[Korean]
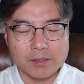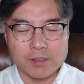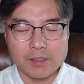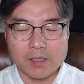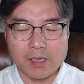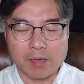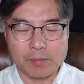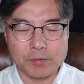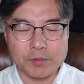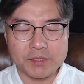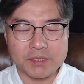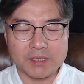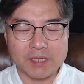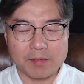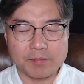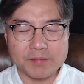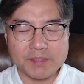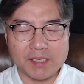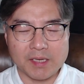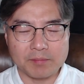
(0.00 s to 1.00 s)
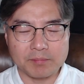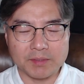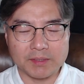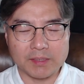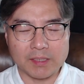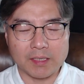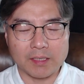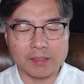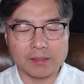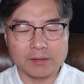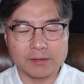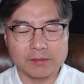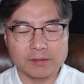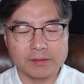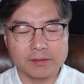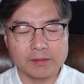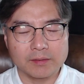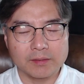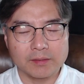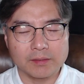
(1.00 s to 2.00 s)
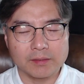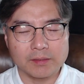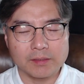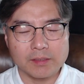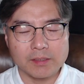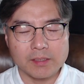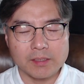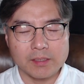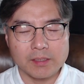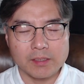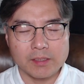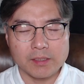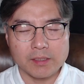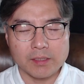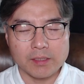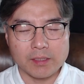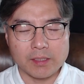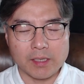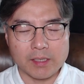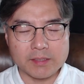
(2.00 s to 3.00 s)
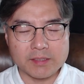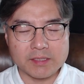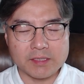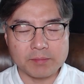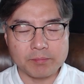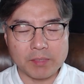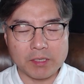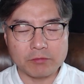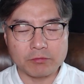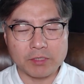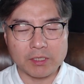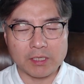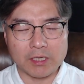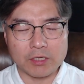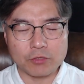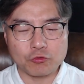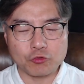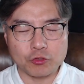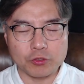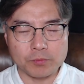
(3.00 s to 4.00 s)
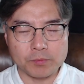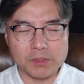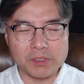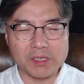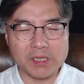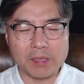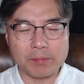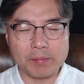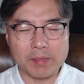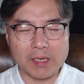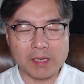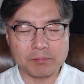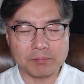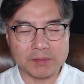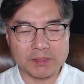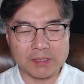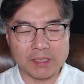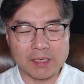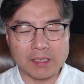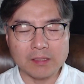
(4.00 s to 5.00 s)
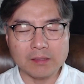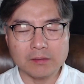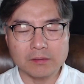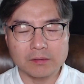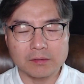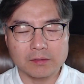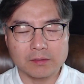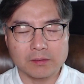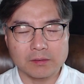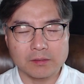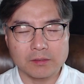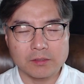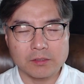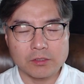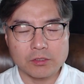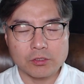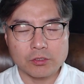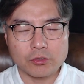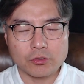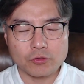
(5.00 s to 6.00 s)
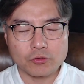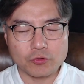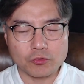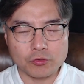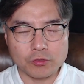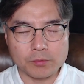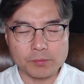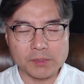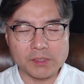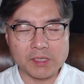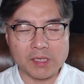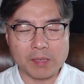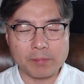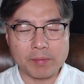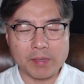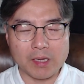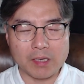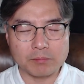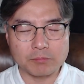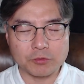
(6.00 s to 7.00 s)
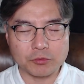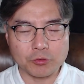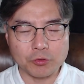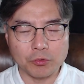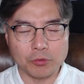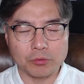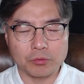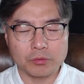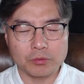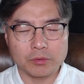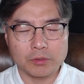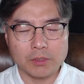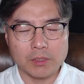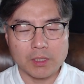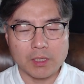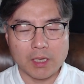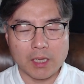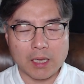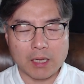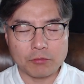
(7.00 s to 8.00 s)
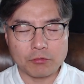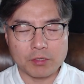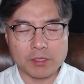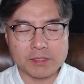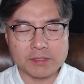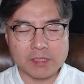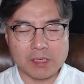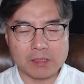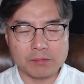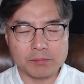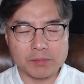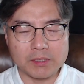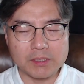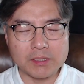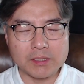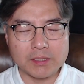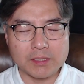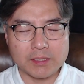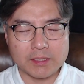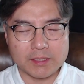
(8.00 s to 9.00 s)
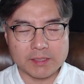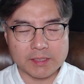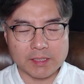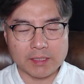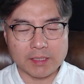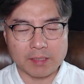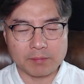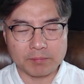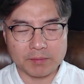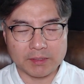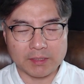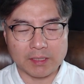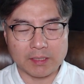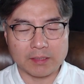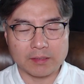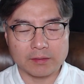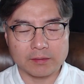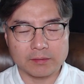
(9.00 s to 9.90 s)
아버지 감사합니다. 이 아침에 우리가 주님을 예배합니다. 주님을 예배함으로 하루의 삶을 시작합니다.